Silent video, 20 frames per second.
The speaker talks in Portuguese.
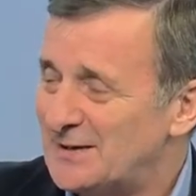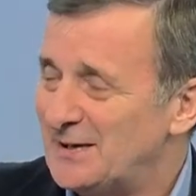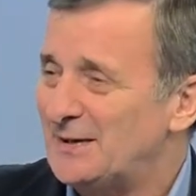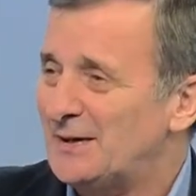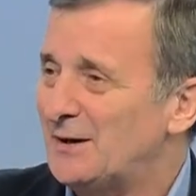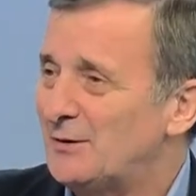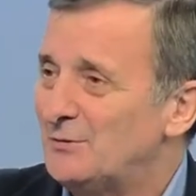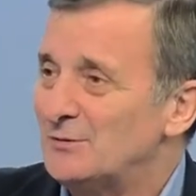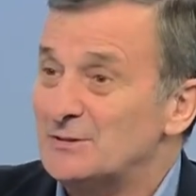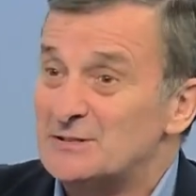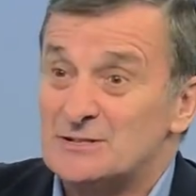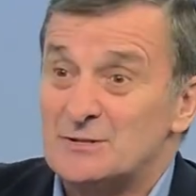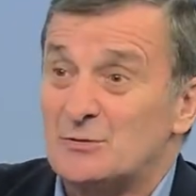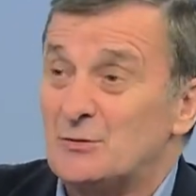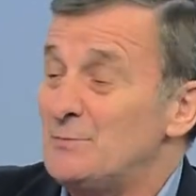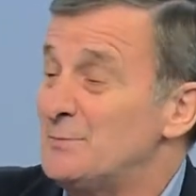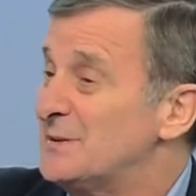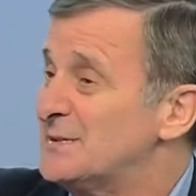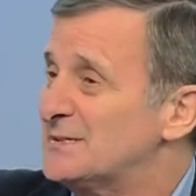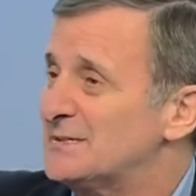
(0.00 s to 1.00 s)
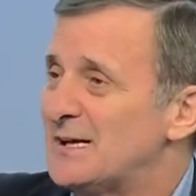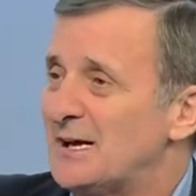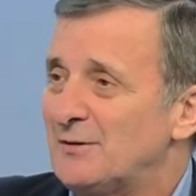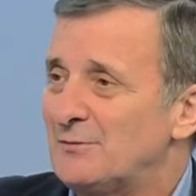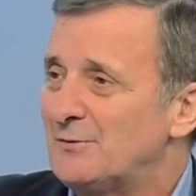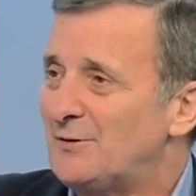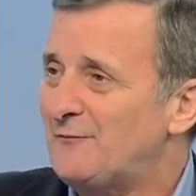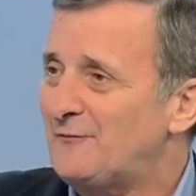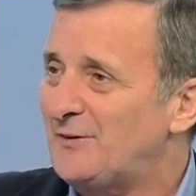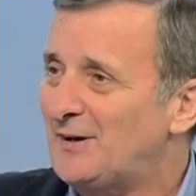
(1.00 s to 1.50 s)
O que, que aconteceu?
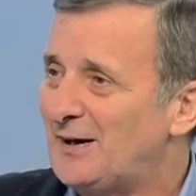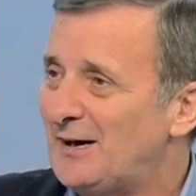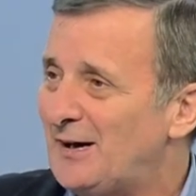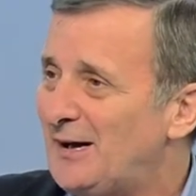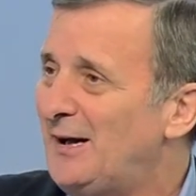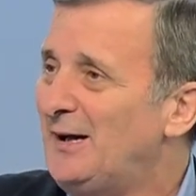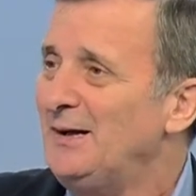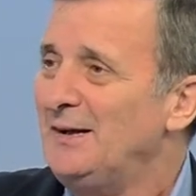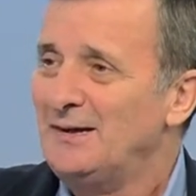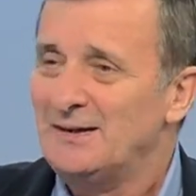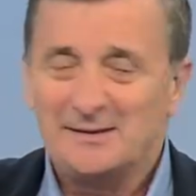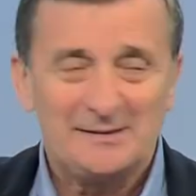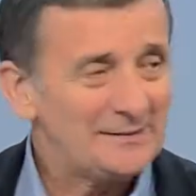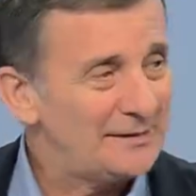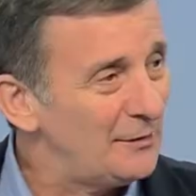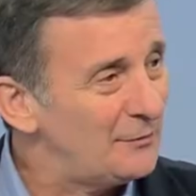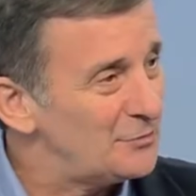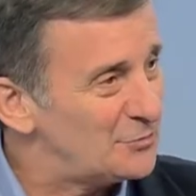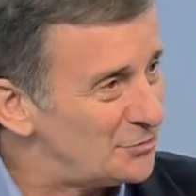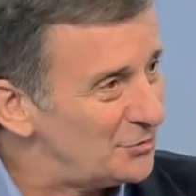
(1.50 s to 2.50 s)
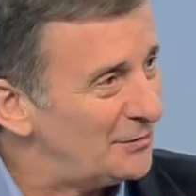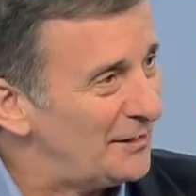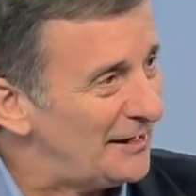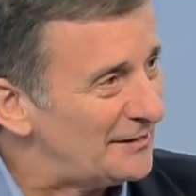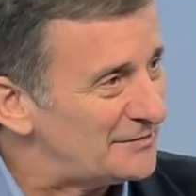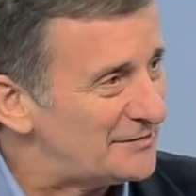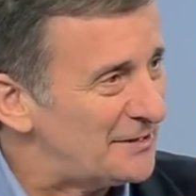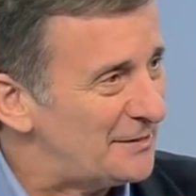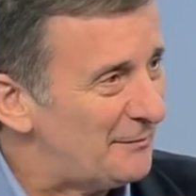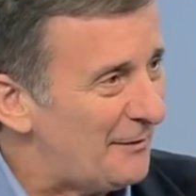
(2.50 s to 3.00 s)
Começaram a ficar tão
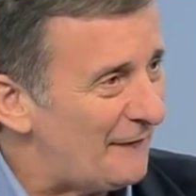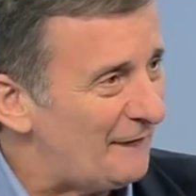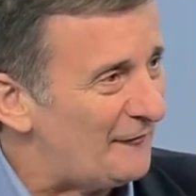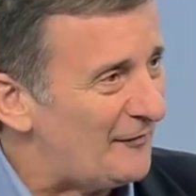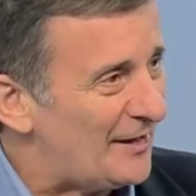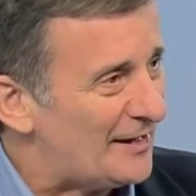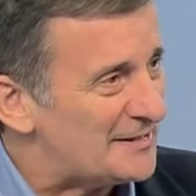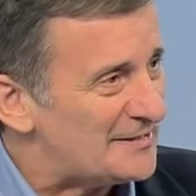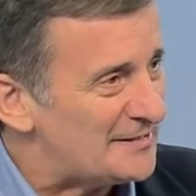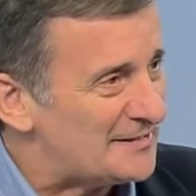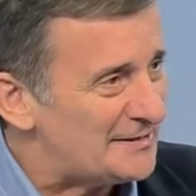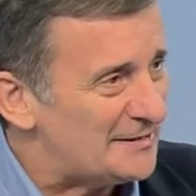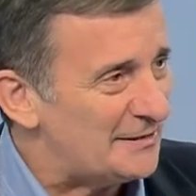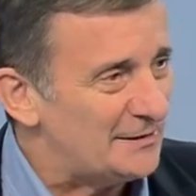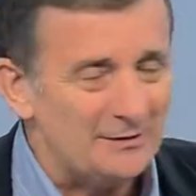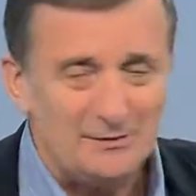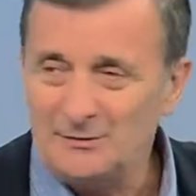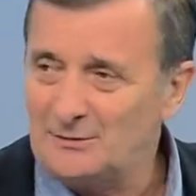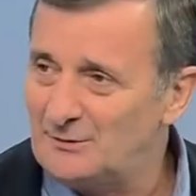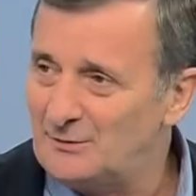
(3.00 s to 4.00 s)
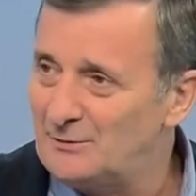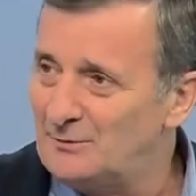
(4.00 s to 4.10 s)
isolado, isolados uma frase...